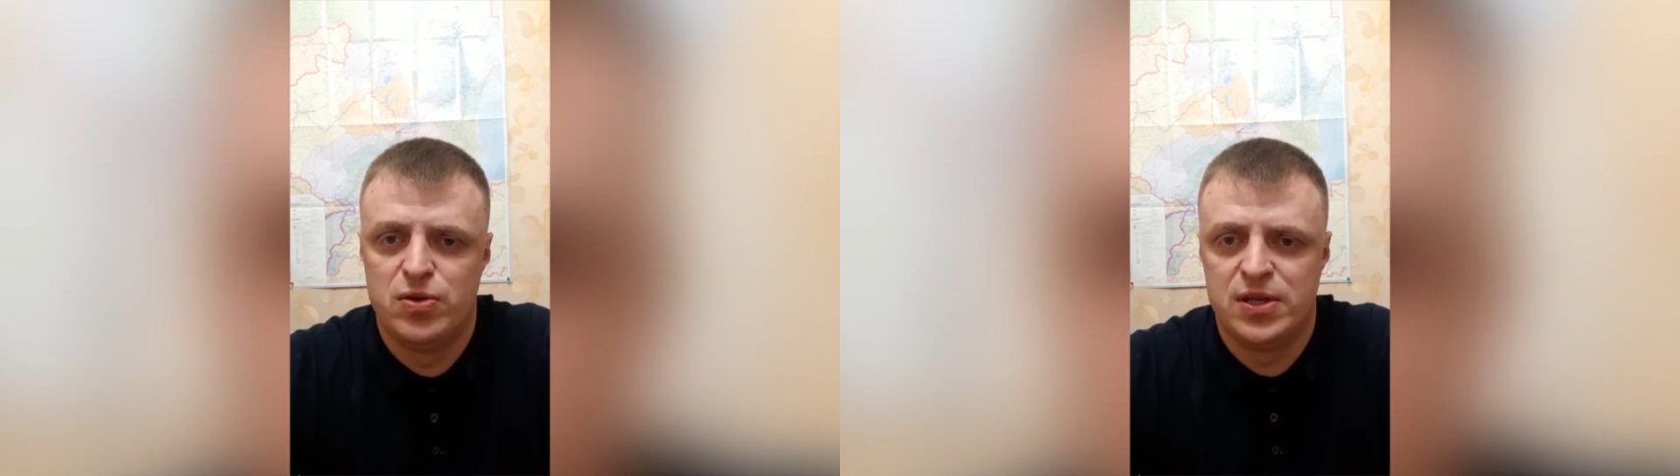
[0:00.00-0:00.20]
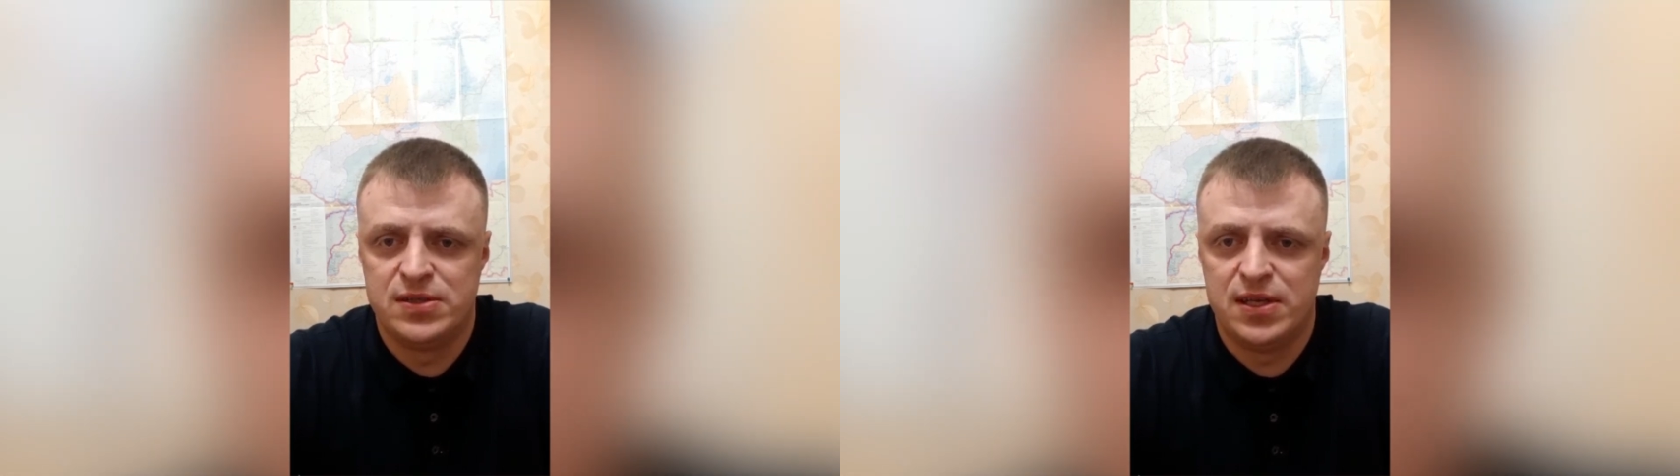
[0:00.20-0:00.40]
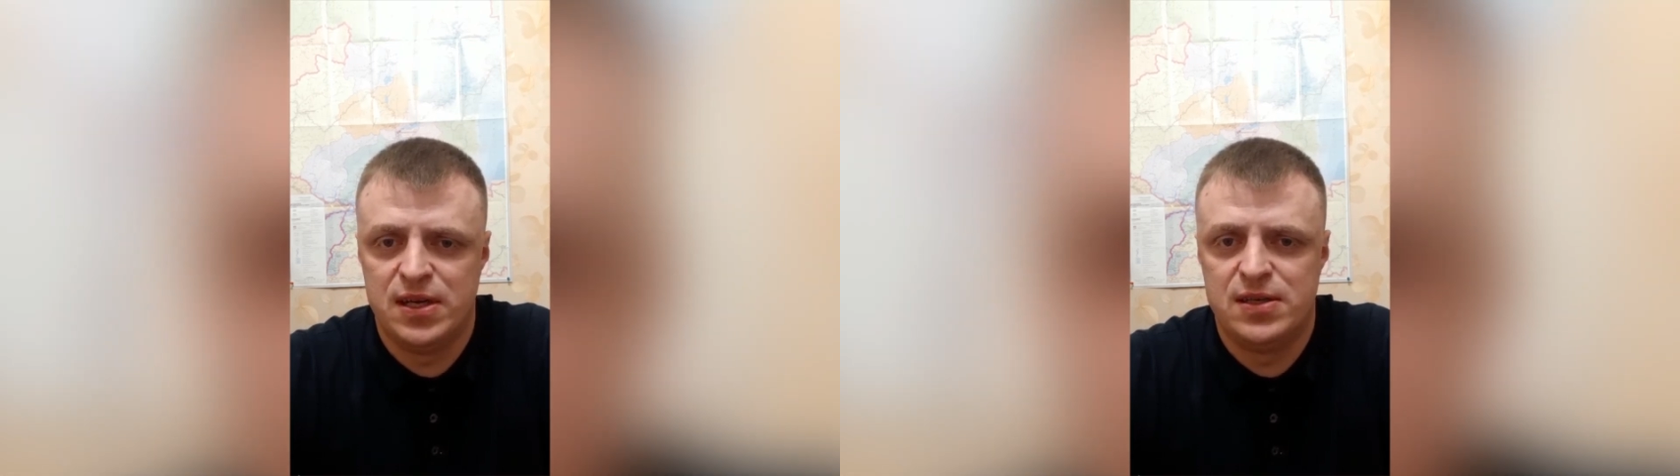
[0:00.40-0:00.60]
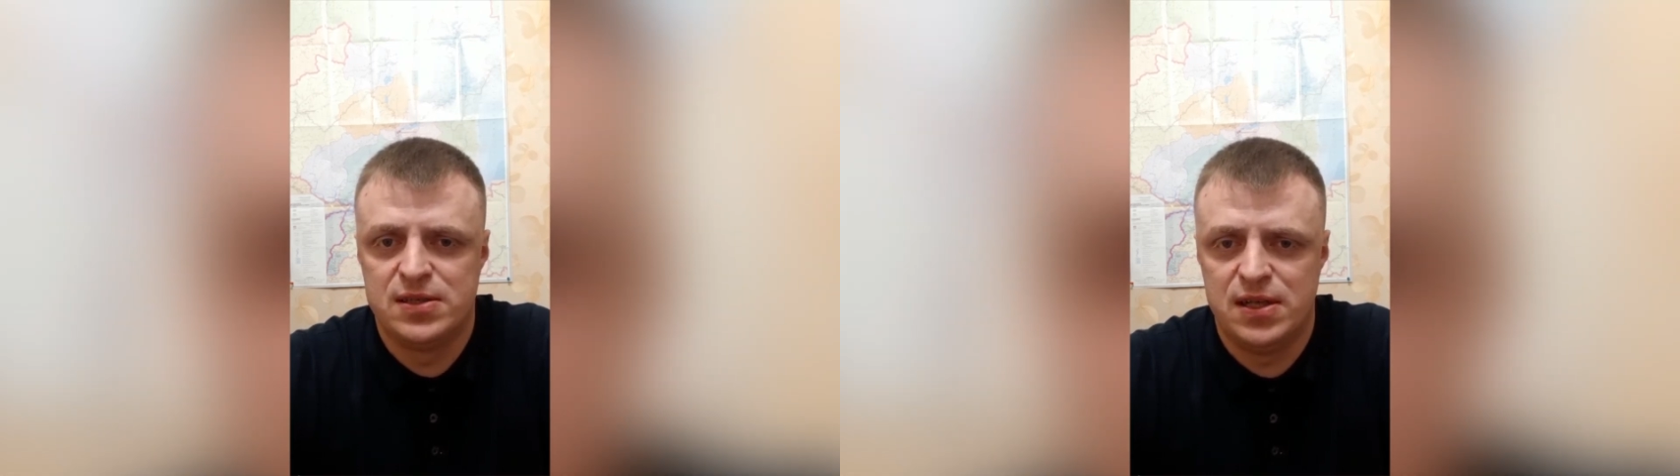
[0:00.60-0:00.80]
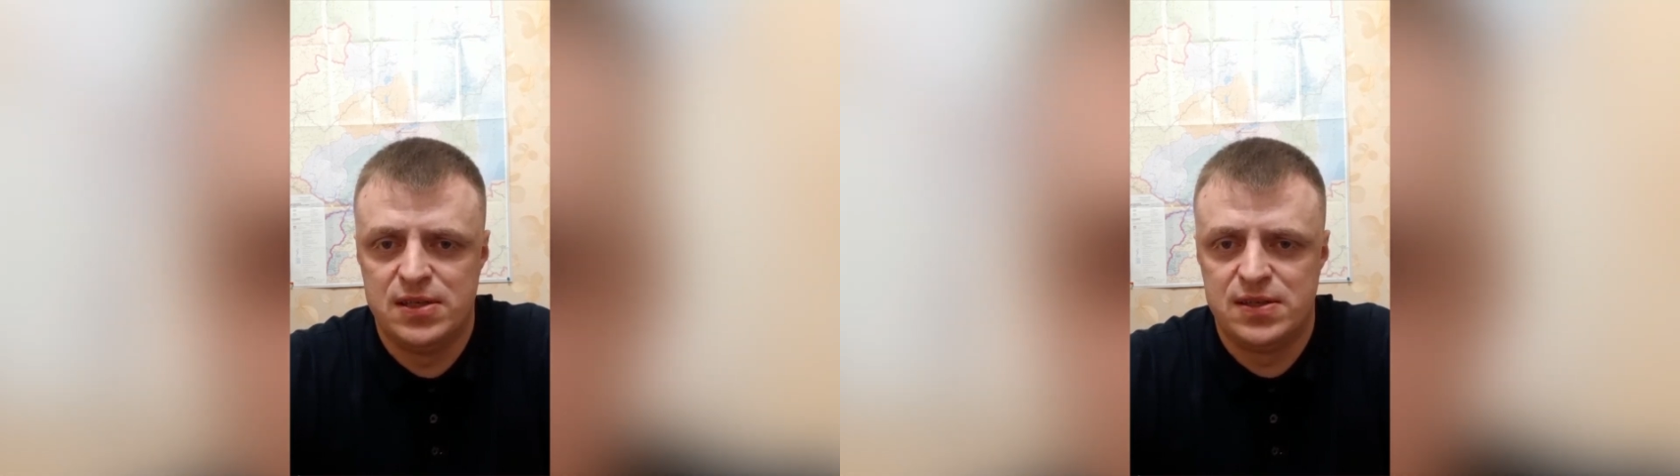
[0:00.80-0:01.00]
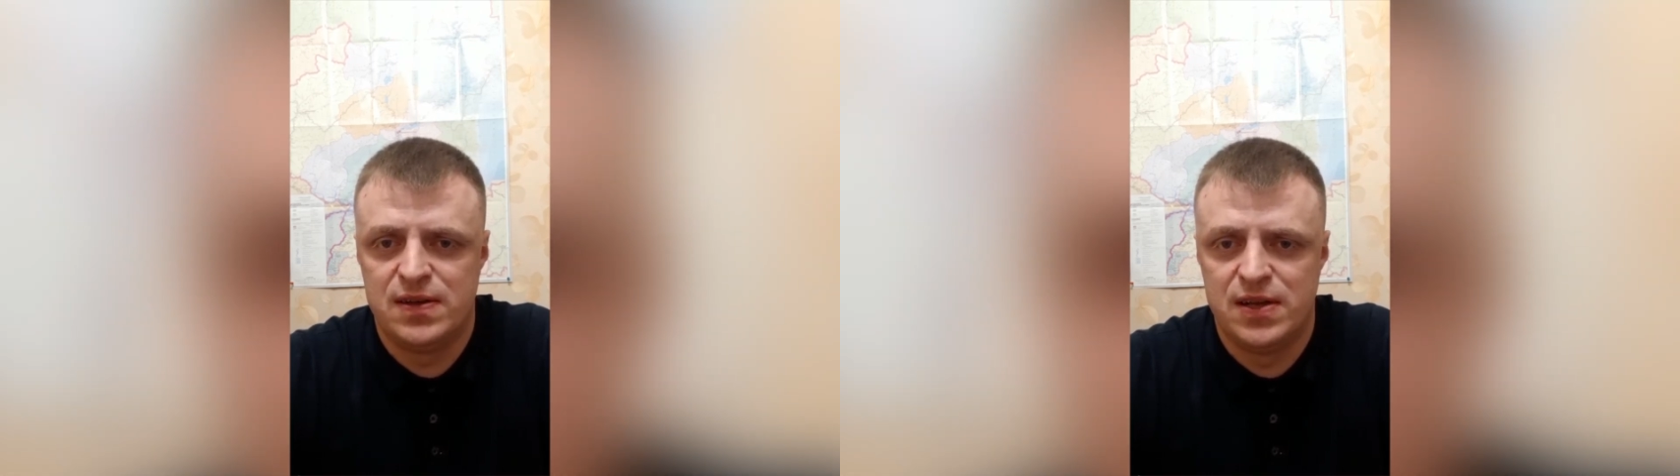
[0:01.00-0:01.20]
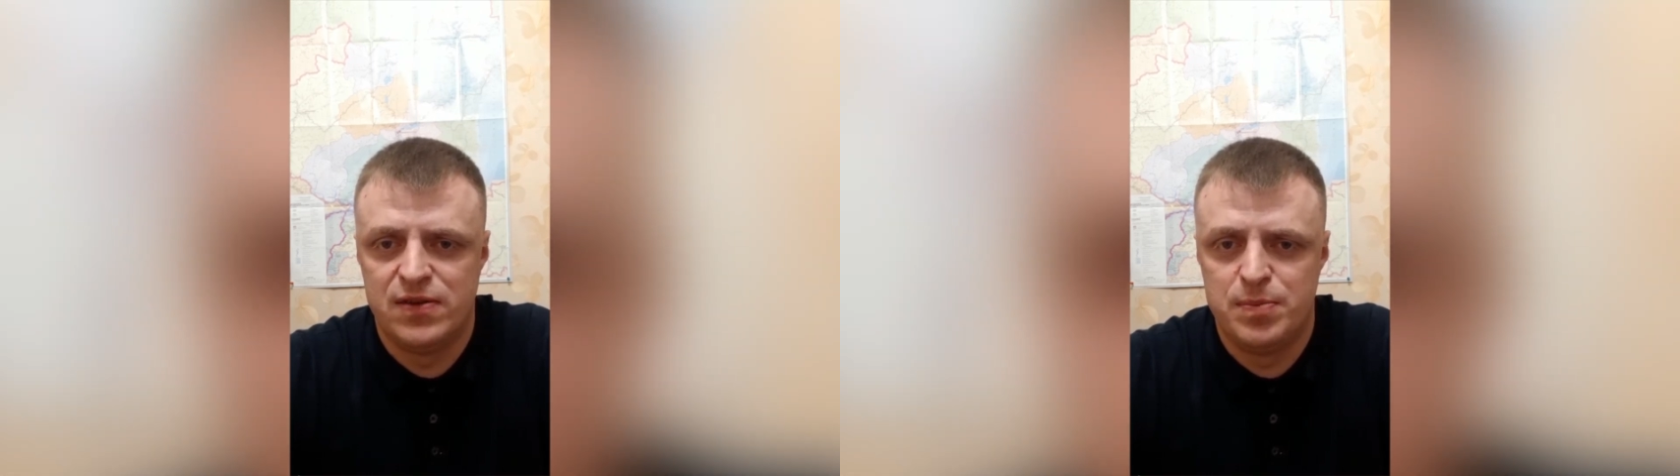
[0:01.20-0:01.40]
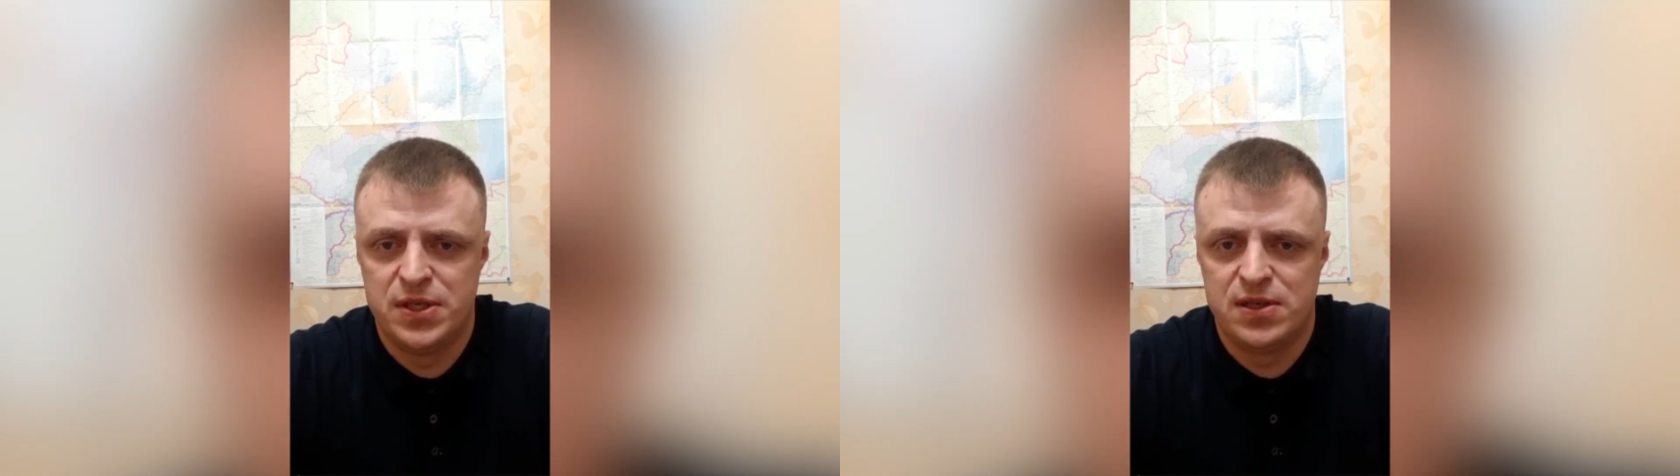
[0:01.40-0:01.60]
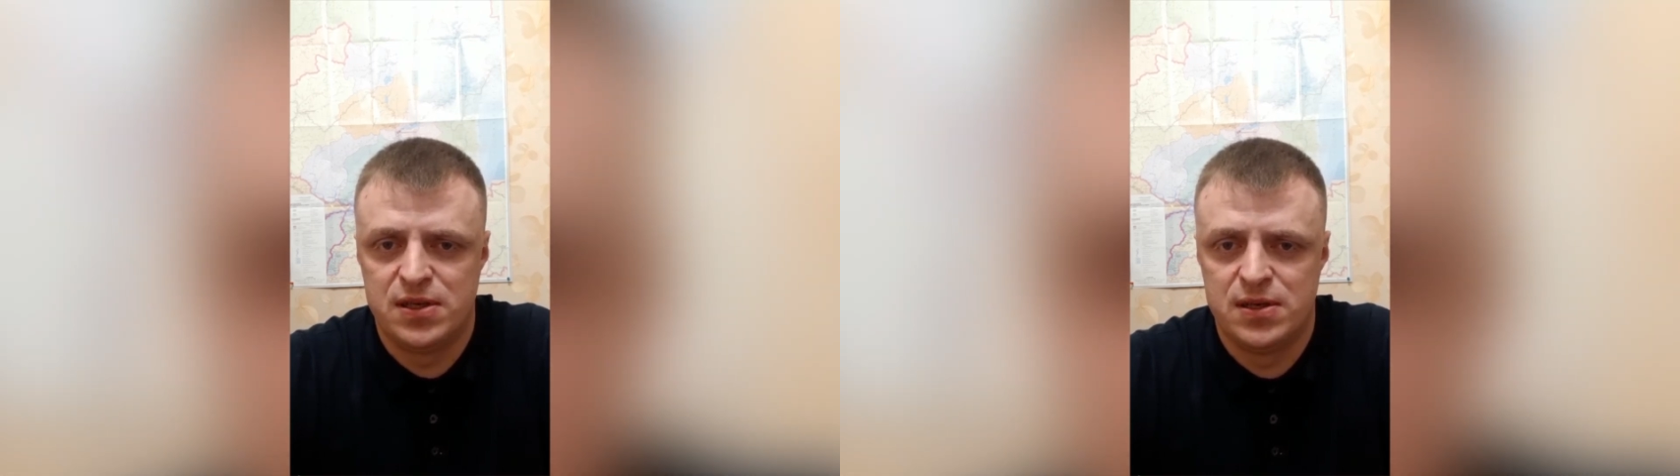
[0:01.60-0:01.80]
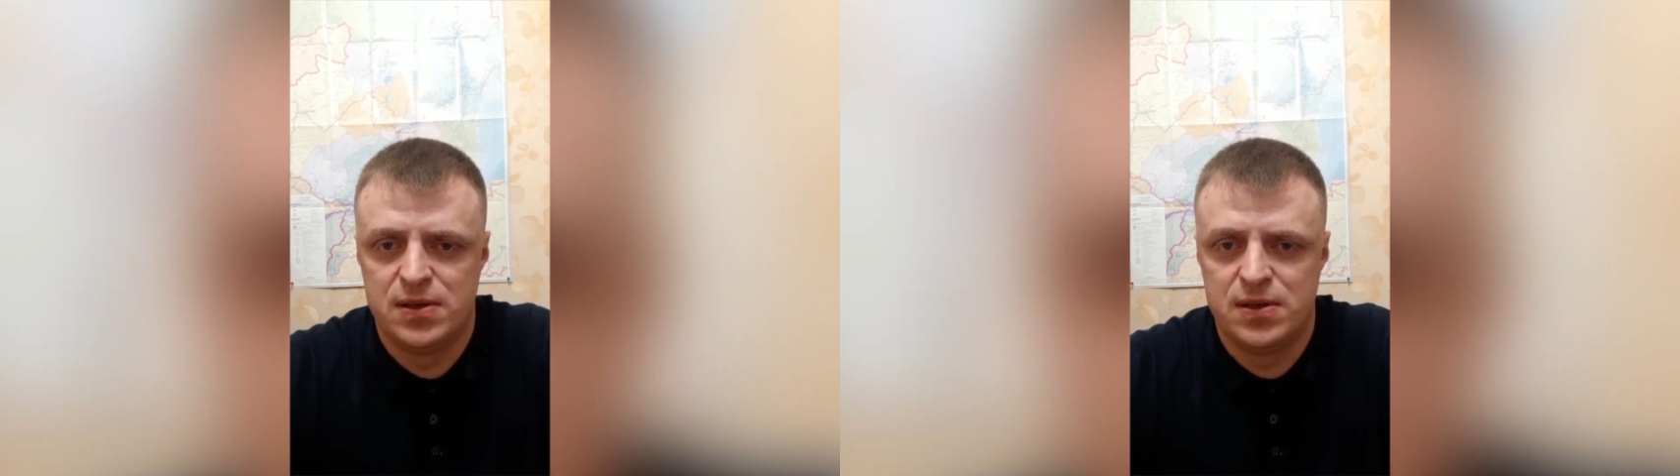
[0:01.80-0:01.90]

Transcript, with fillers: настояло следствие на выписке.